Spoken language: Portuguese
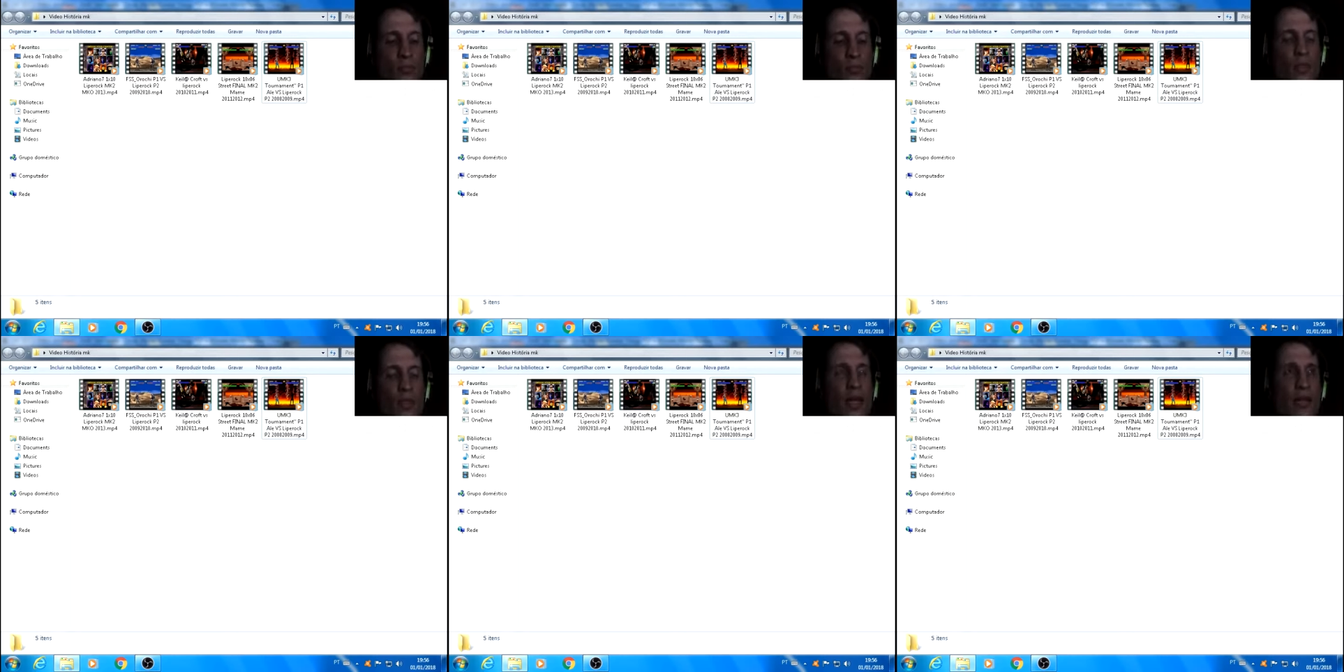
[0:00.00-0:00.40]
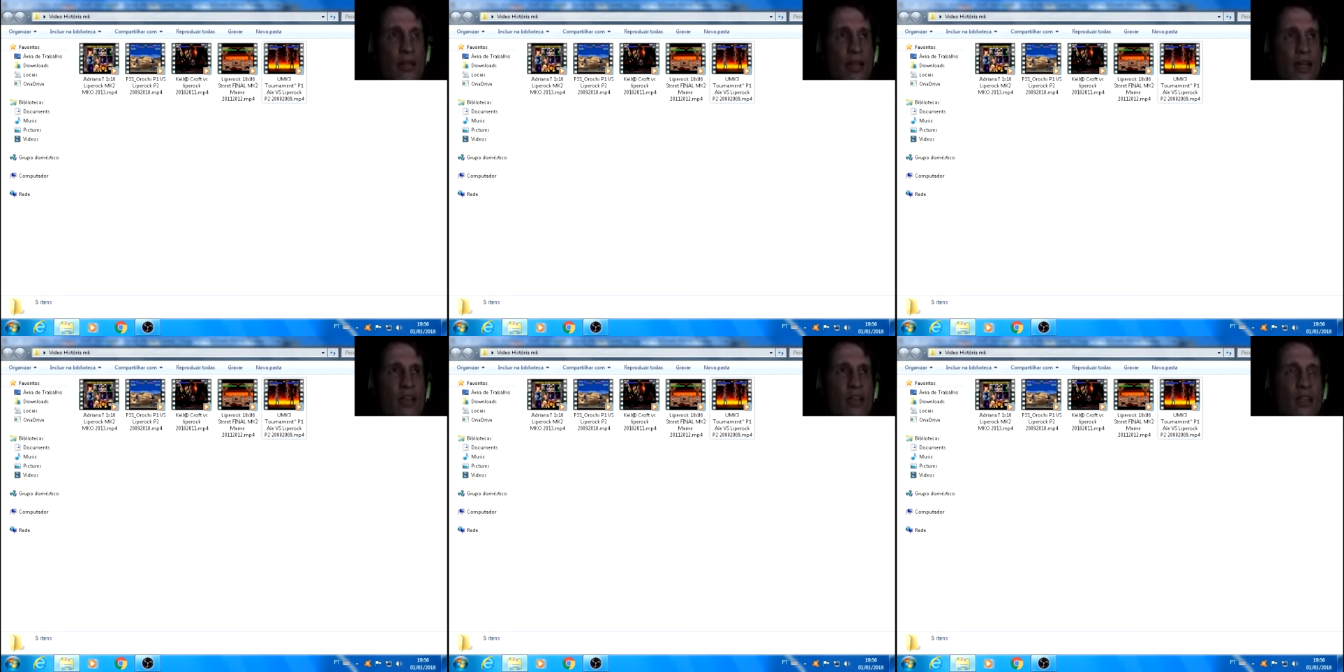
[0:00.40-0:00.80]

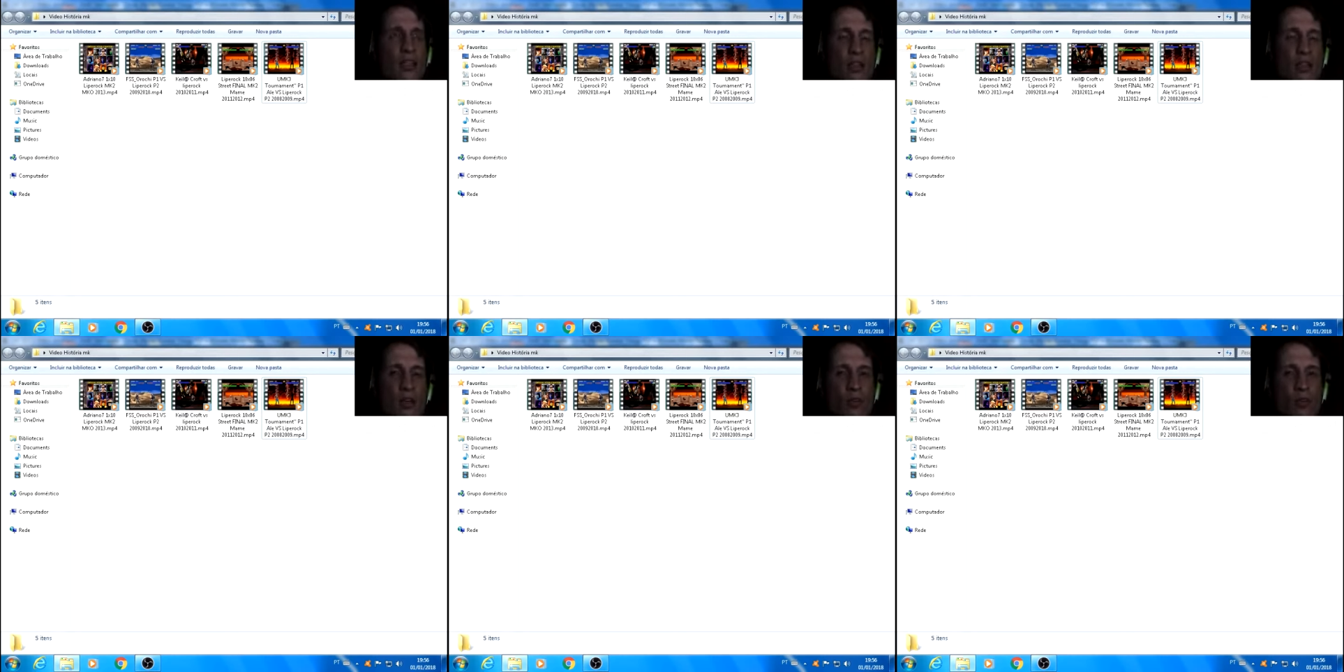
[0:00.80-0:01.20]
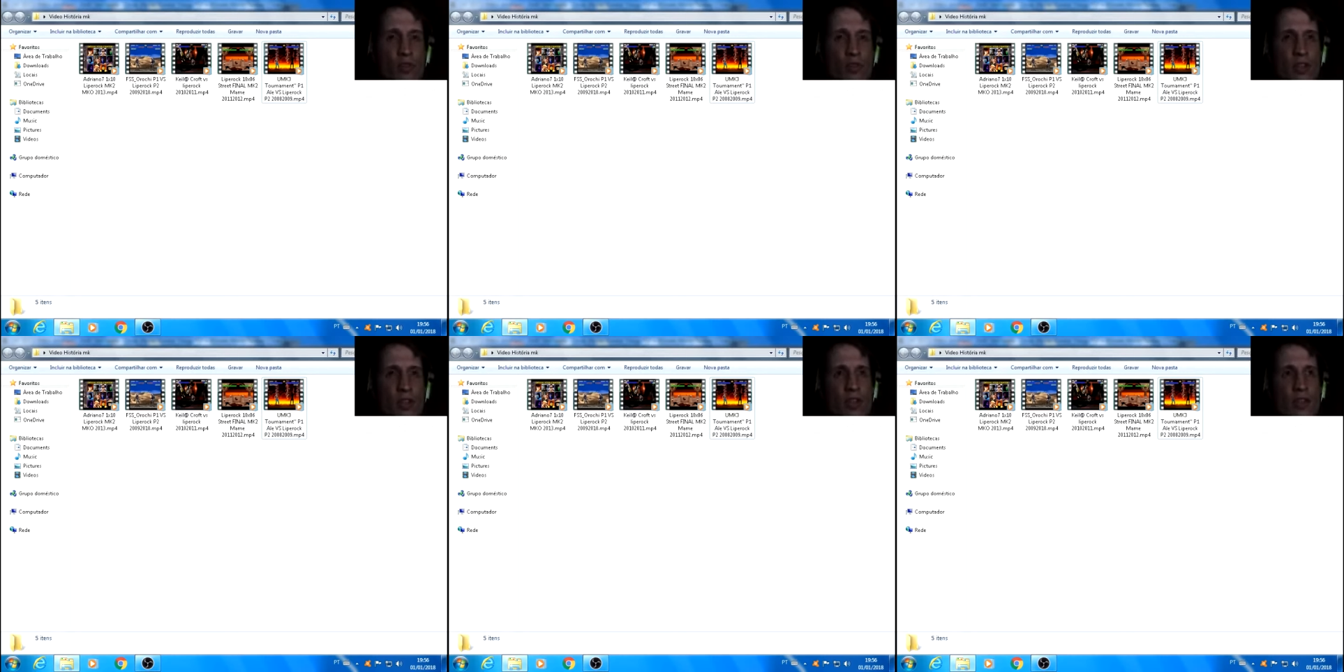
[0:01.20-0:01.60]
Até que então
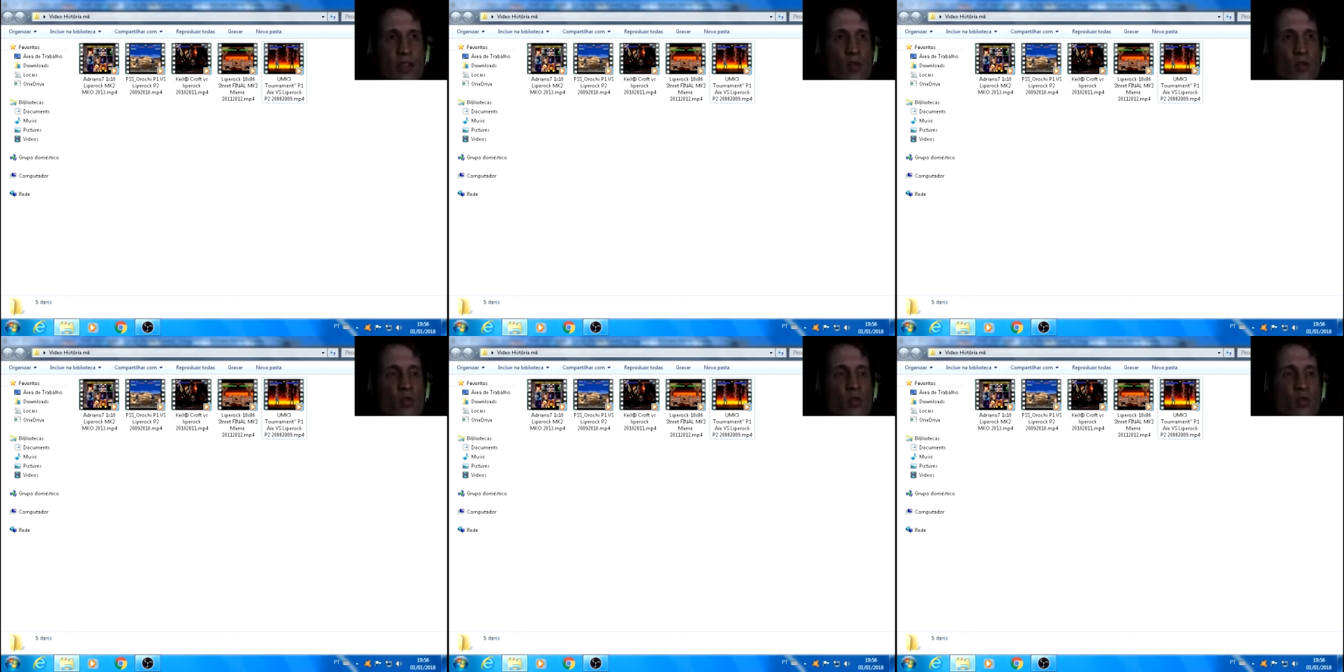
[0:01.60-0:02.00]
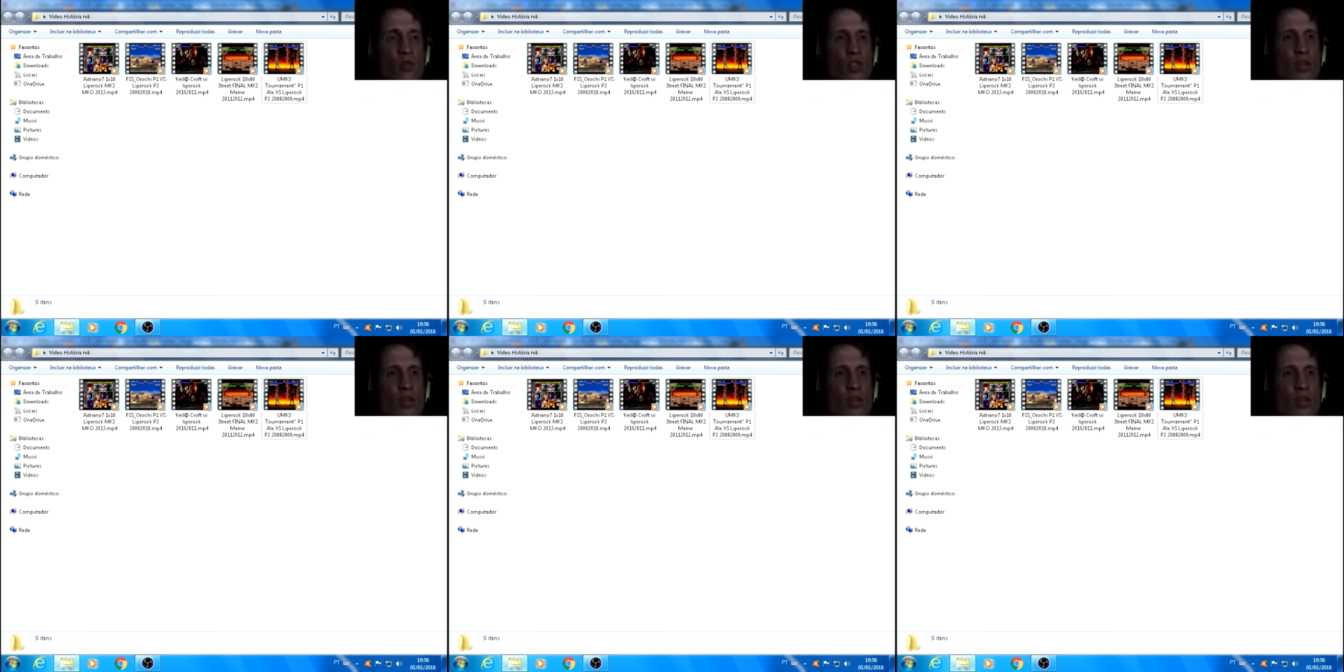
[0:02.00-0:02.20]
foi entrando outros